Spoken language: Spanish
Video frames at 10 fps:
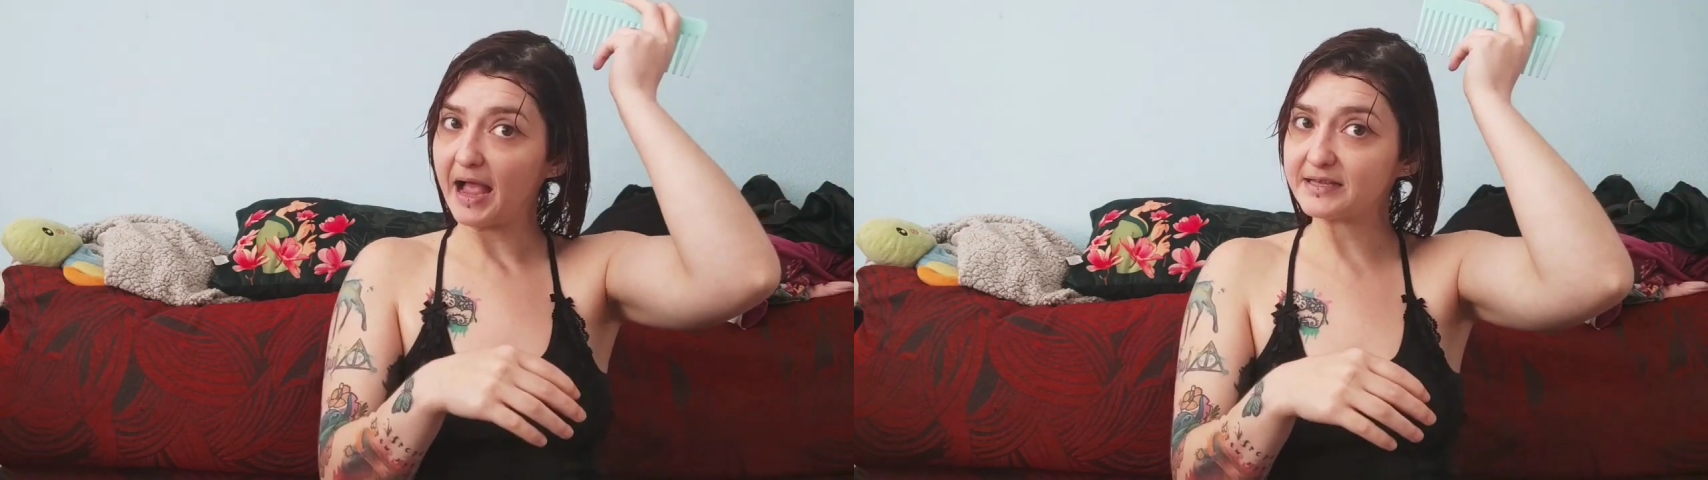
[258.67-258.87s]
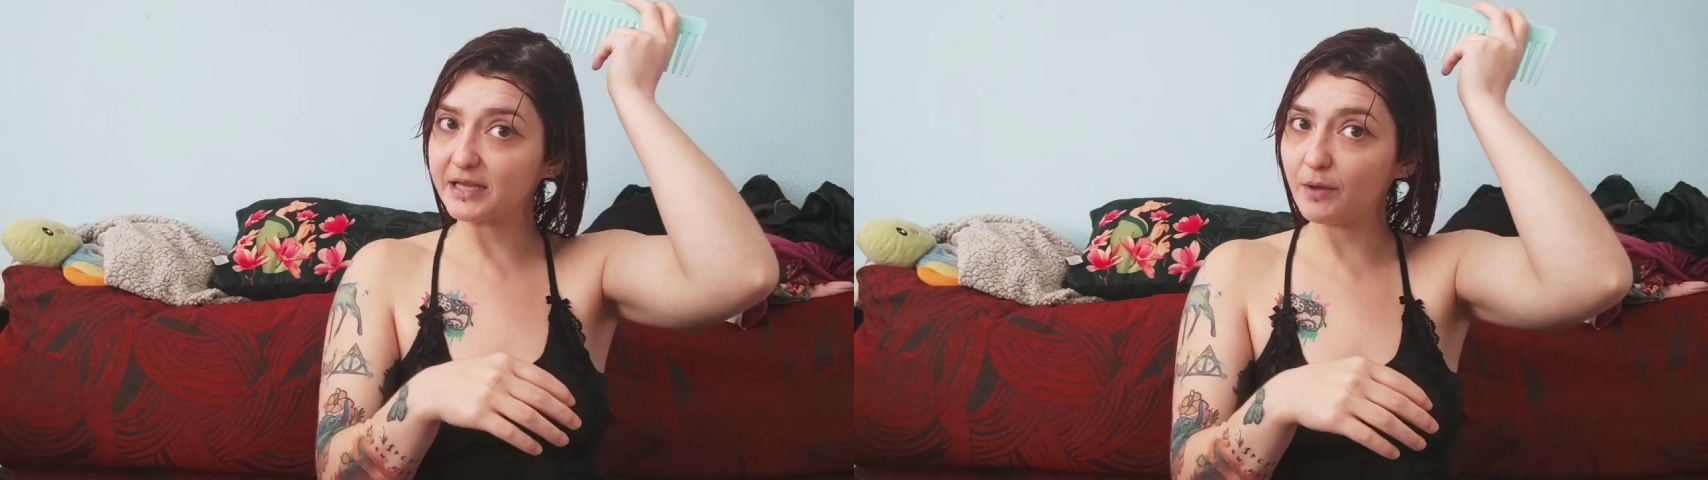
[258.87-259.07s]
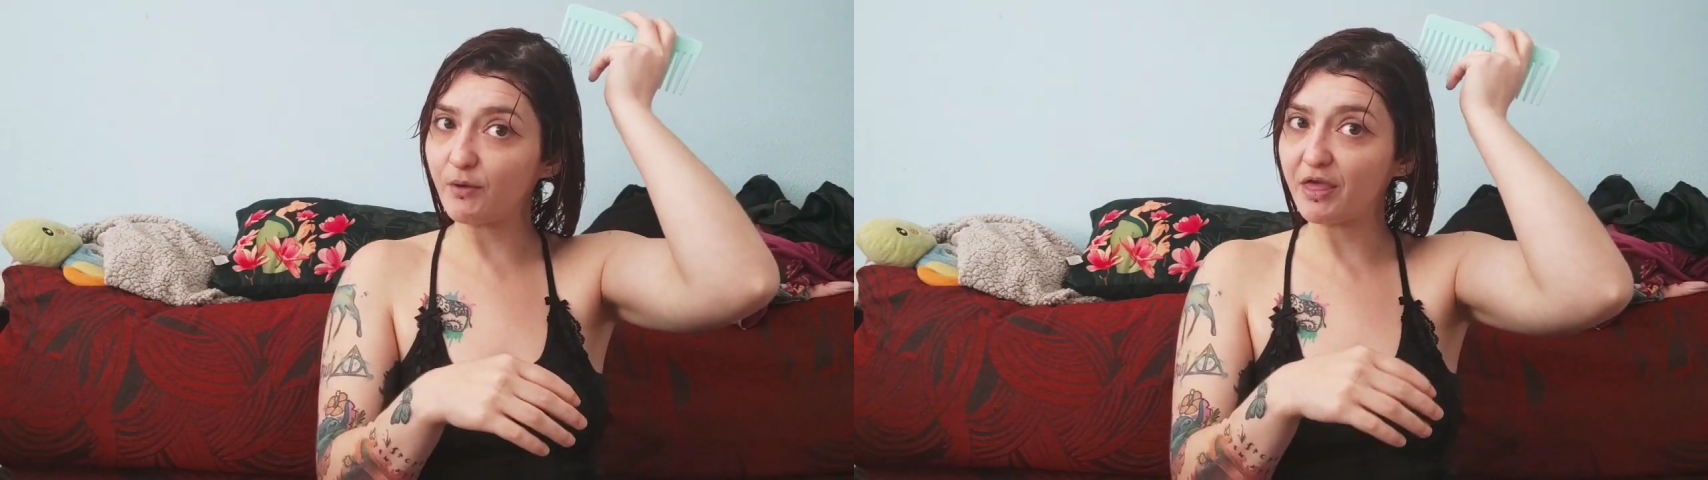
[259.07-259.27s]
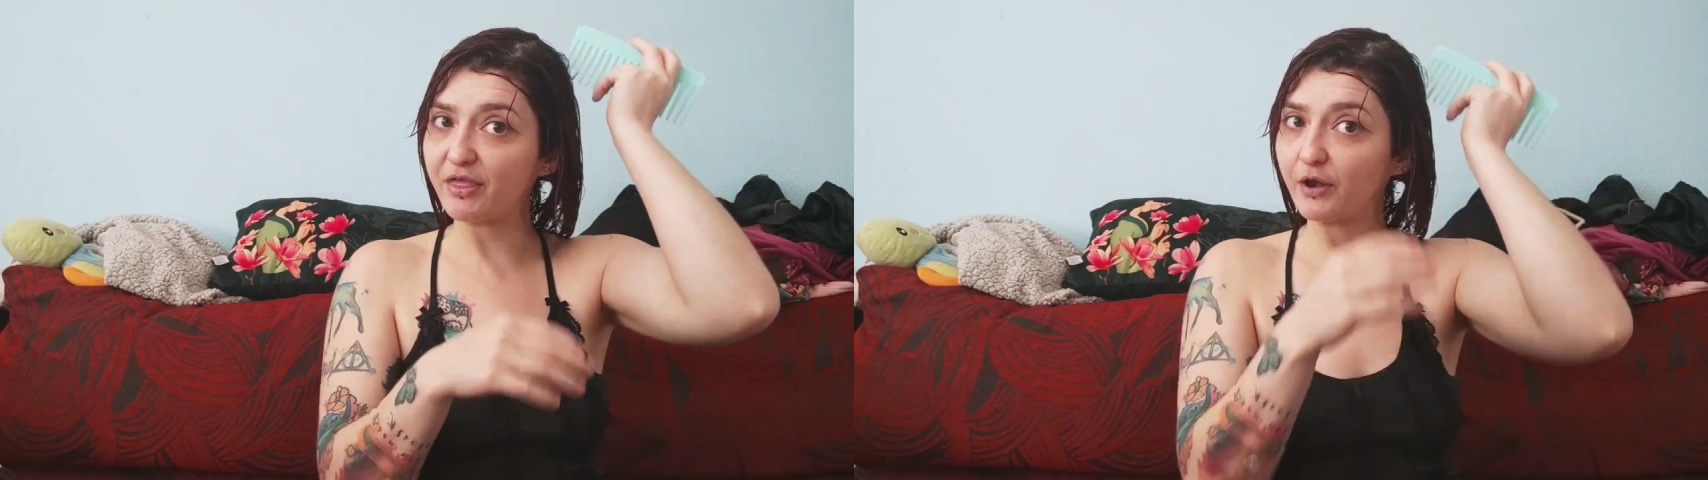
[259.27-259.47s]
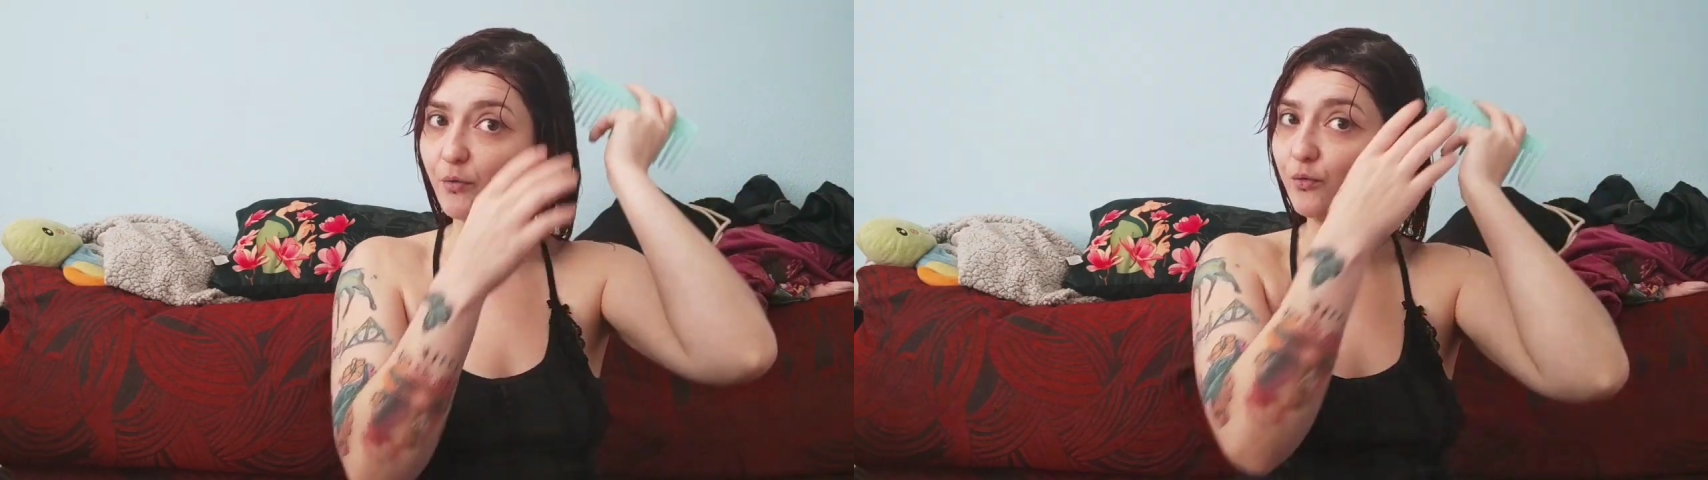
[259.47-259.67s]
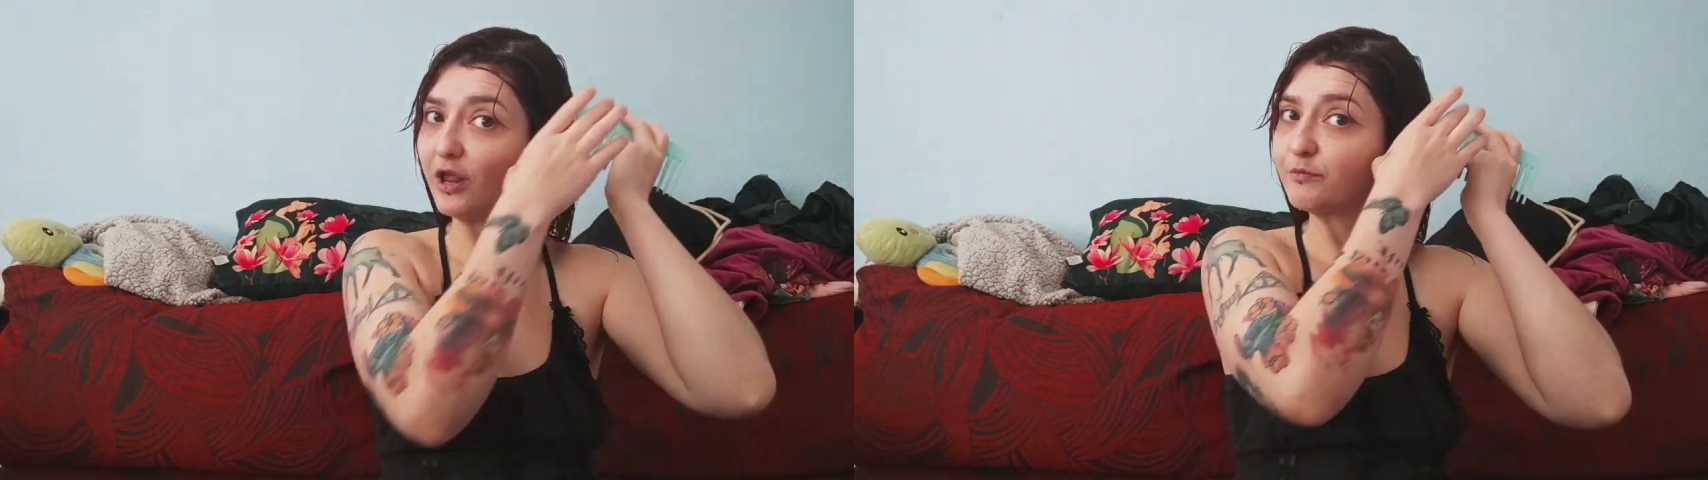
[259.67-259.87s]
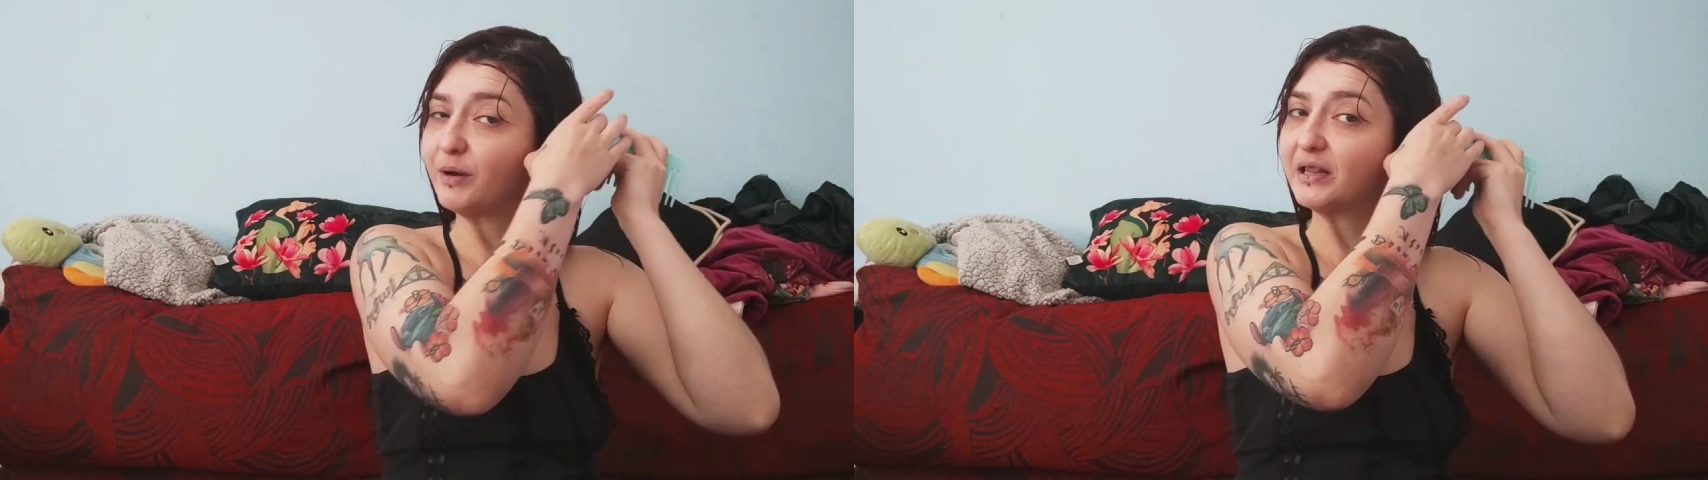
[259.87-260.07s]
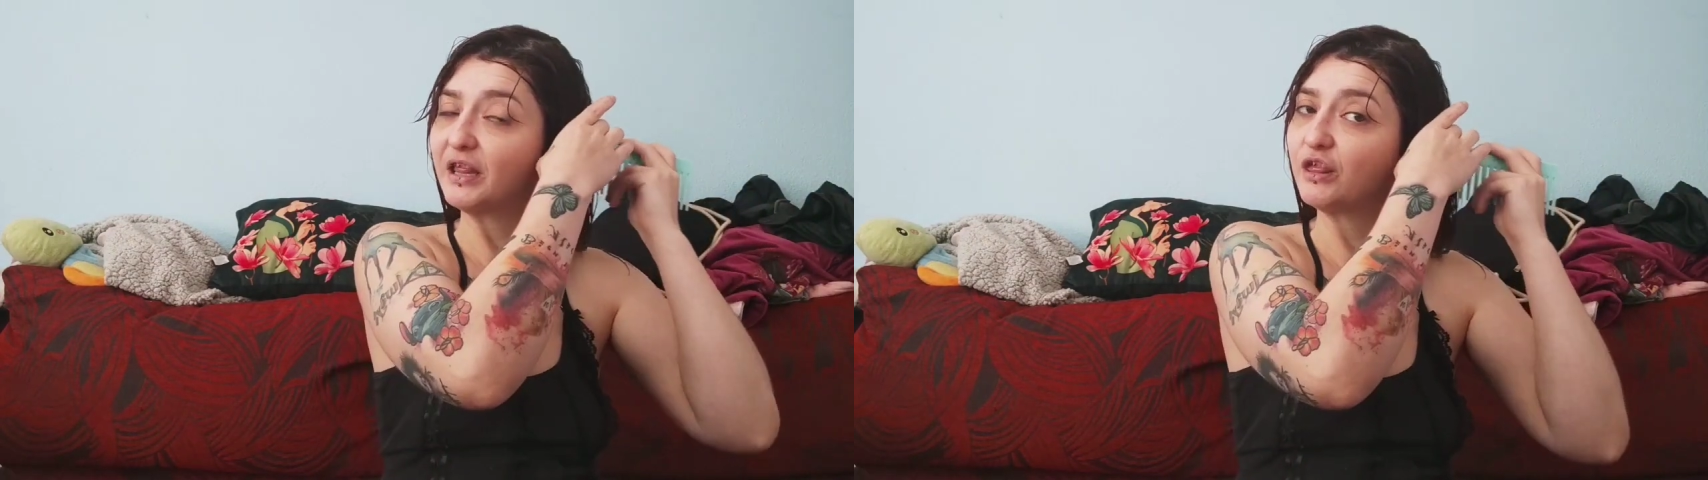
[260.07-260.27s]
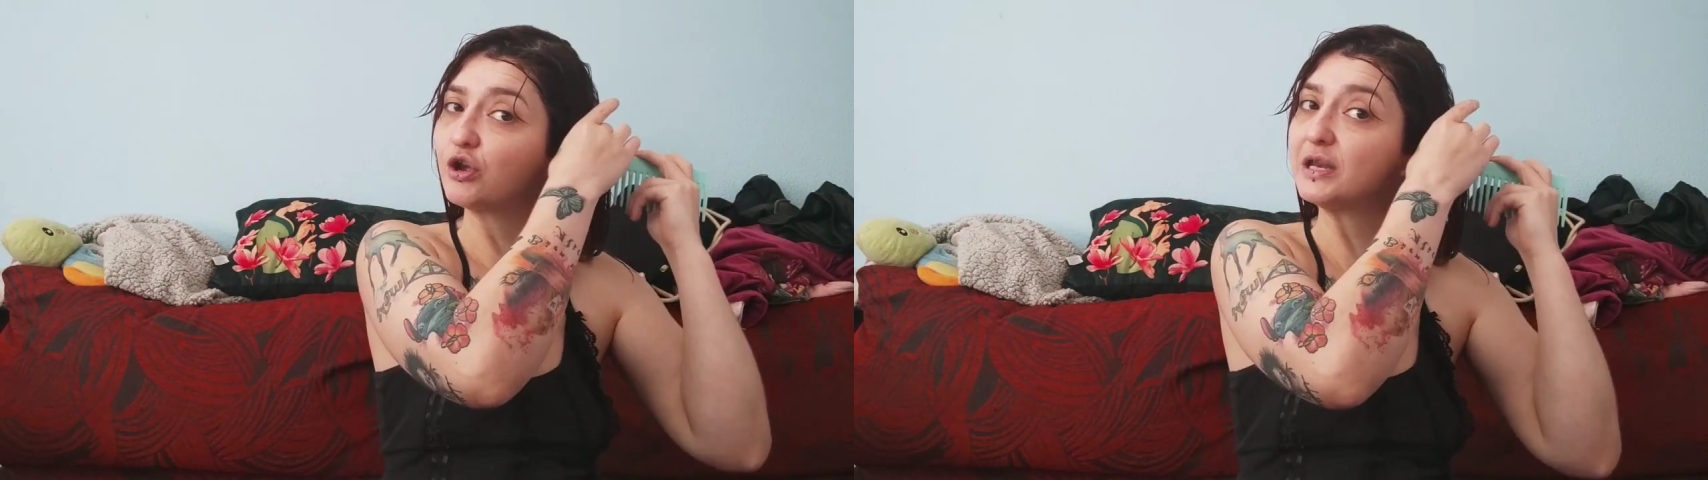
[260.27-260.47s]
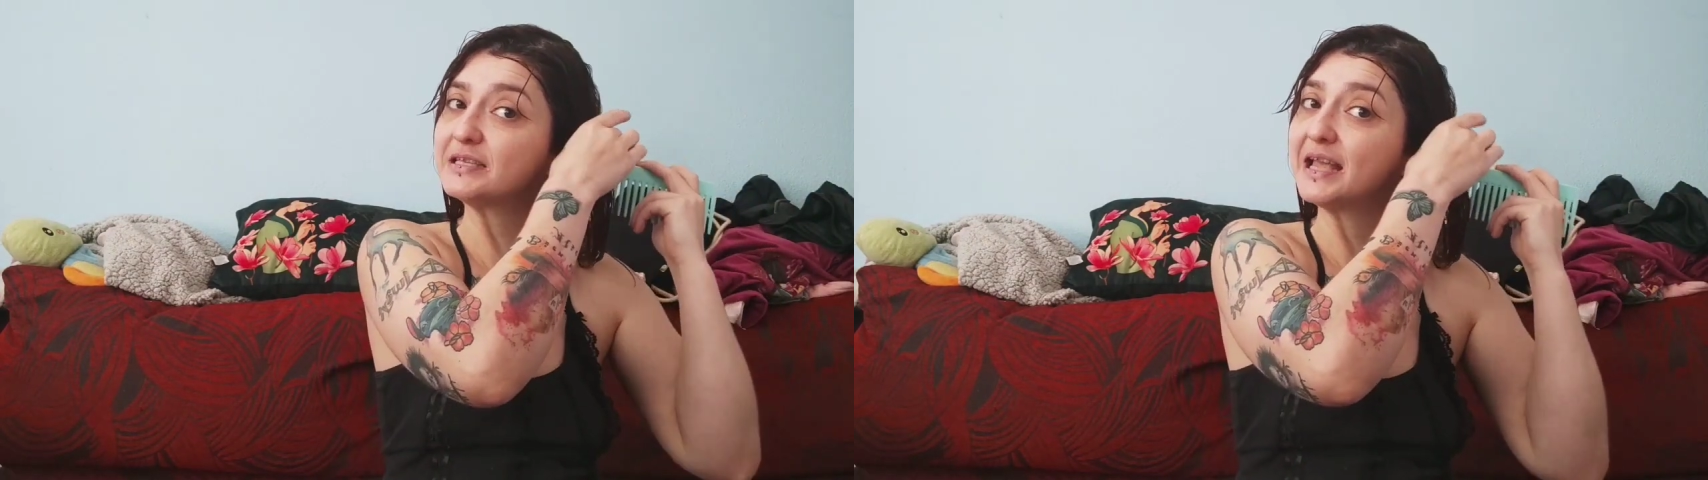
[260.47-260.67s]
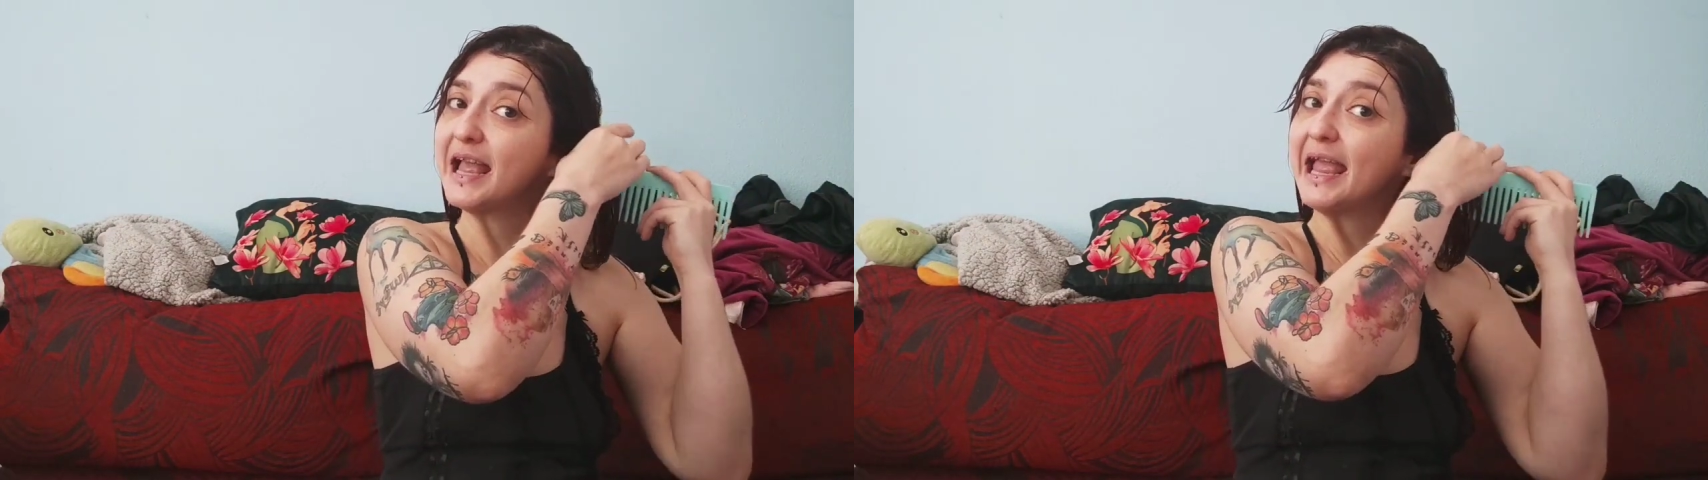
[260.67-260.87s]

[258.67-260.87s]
Así que voy a hacer unas particiones.